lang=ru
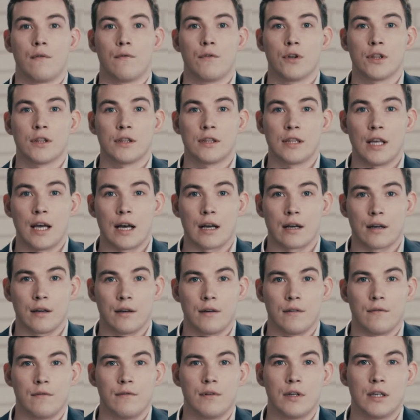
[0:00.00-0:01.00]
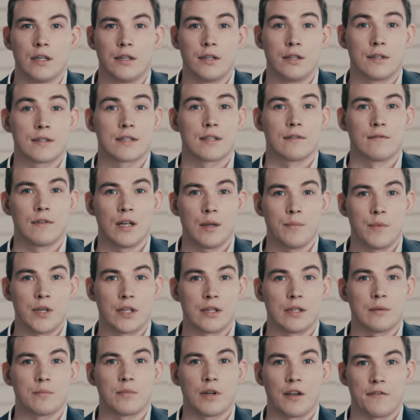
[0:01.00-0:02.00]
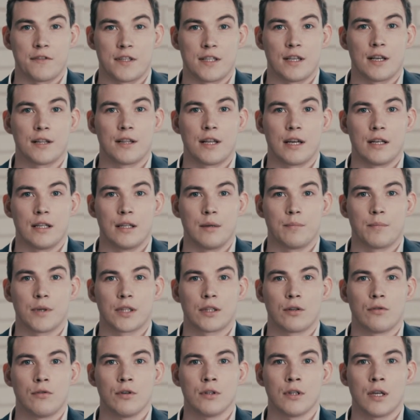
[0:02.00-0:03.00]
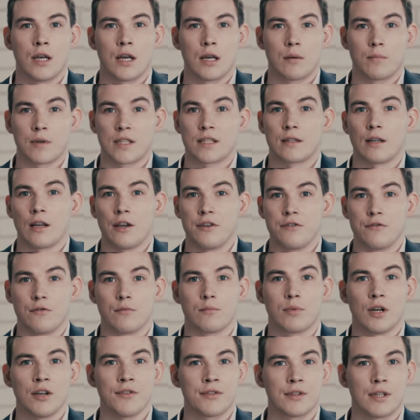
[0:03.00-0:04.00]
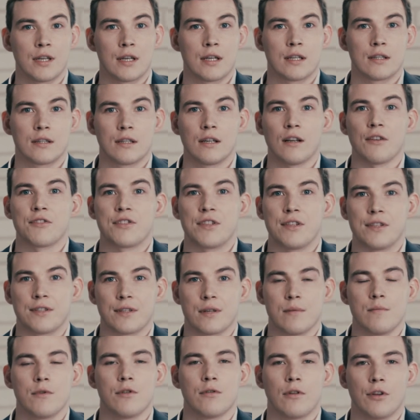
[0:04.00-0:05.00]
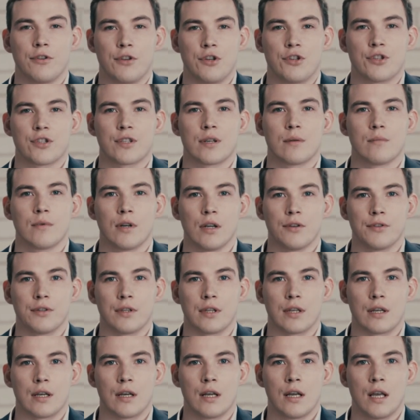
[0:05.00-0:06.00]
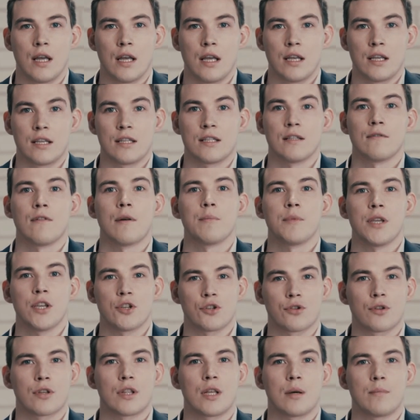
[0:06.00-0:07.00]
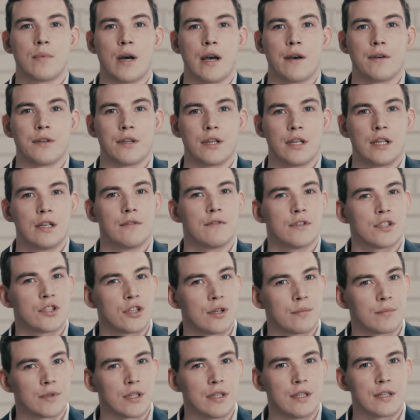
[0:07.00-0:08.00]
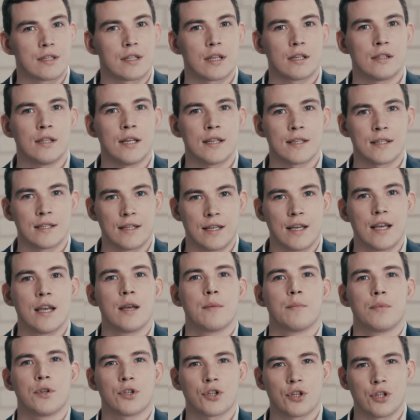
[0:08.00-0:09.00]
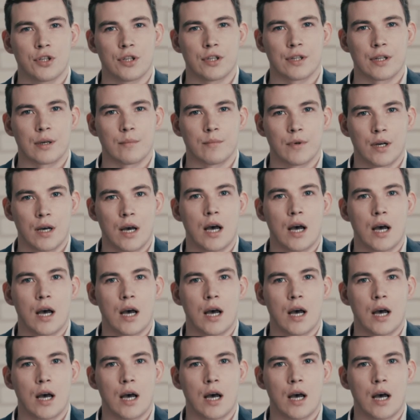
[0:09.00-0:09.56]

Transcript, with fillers: Вот так выглядит современный профессиональный подход к построению бренда на российском юридическом рынке. Если вам есть что добавить или вы с чем-то не согласны, пишите нам,